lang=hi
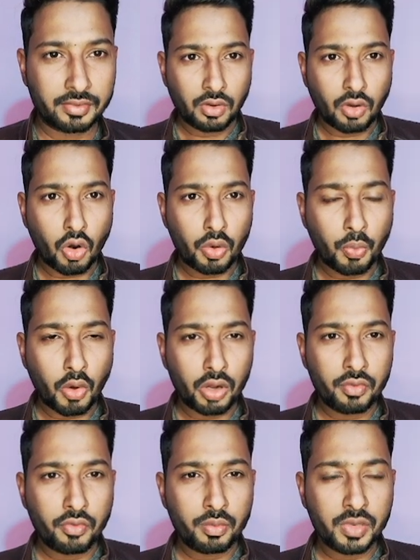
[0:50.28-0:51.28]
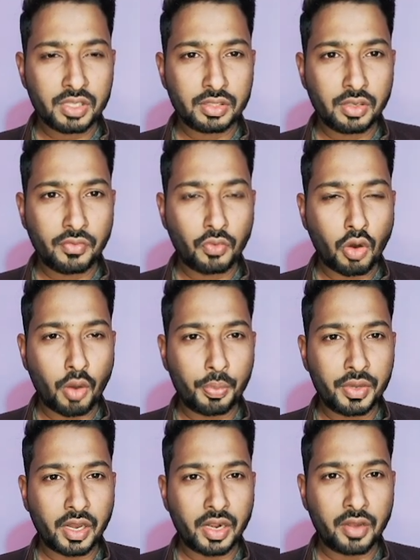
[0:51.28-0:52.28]
और बॉलीवुड में सिर्फ कॉपी
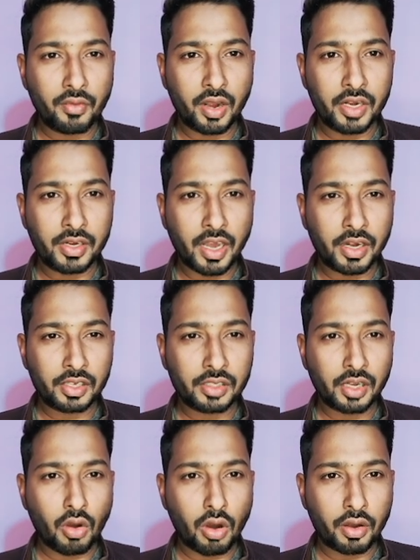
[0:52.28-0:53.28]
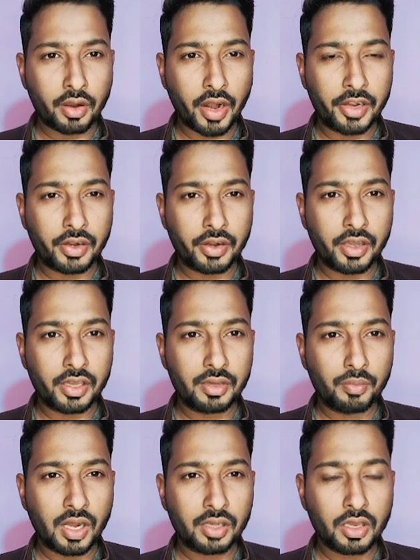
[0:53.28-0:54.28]
करने वाले डायरेक्टर और राइटर नहीं
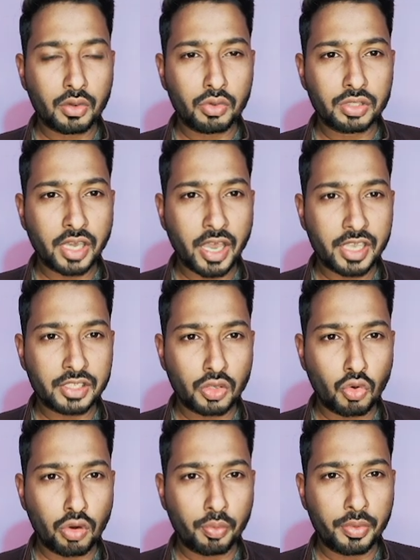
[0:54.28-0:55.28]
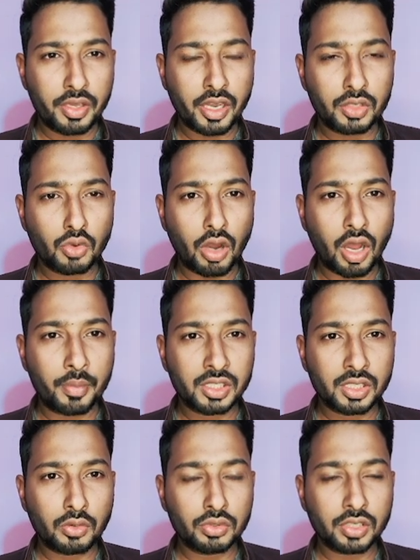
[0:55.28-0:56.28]
बल्कि कुछ ऐसे लोग भी हैं जो
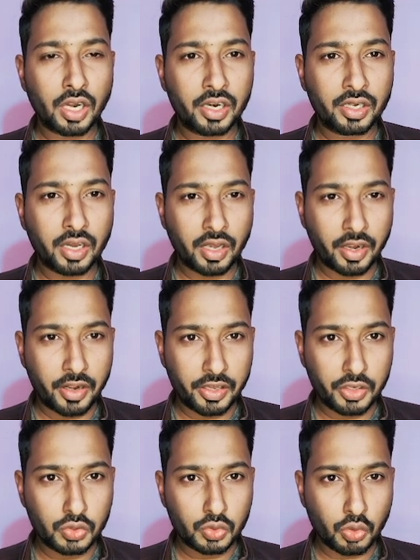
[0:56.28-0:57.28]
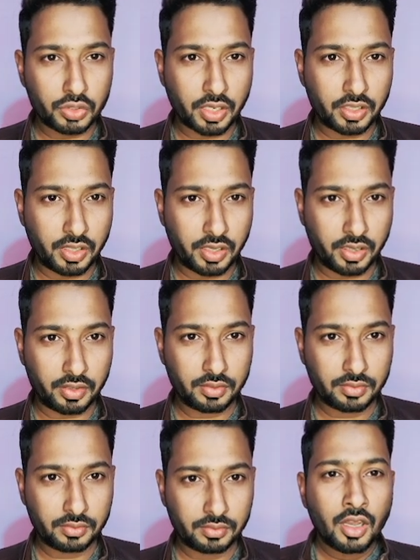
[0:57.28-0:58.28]
हमेशा कुछ हटकर करने की सोच रखते हैं
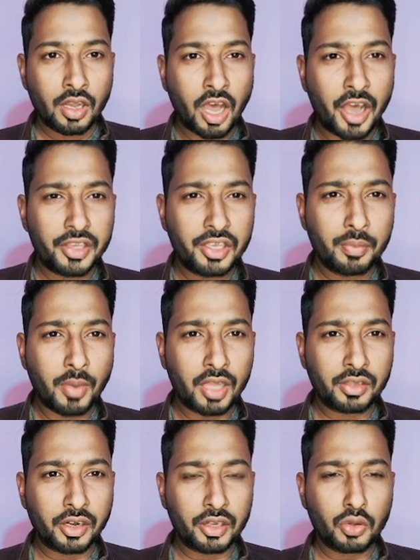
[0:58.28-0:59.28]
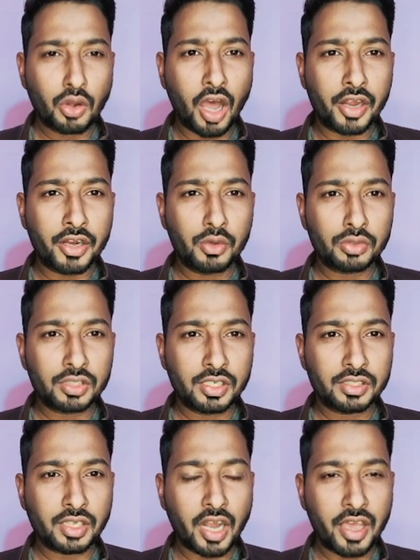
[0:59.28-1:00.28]
कहानी की बात करें तो कहानी कुछ
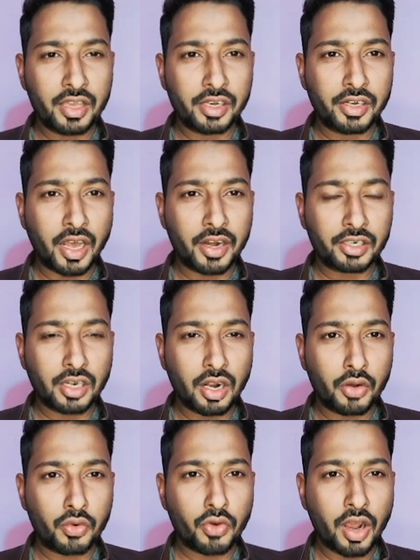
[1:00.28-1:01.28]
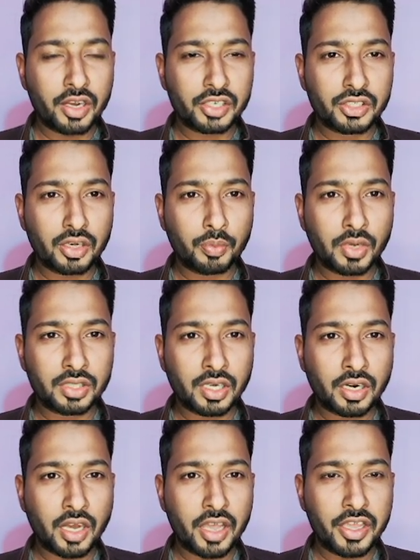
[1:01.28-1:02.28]
इस तरह है कि डायरेक्टर अनुराग कश्यप का
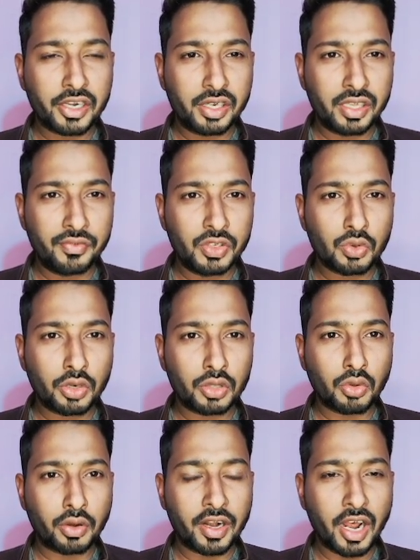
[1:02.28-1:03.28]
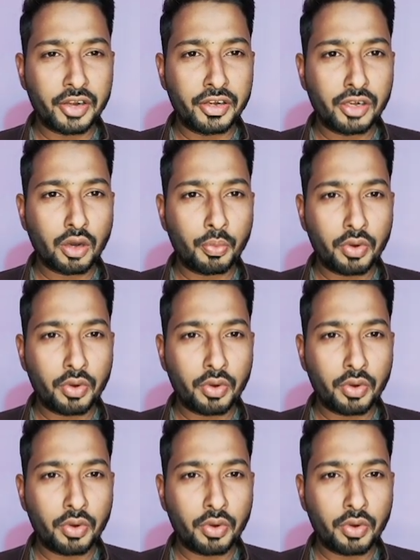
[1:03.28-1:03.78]
झगड़ा एक टीवी शो के दौरान अनिल कपूर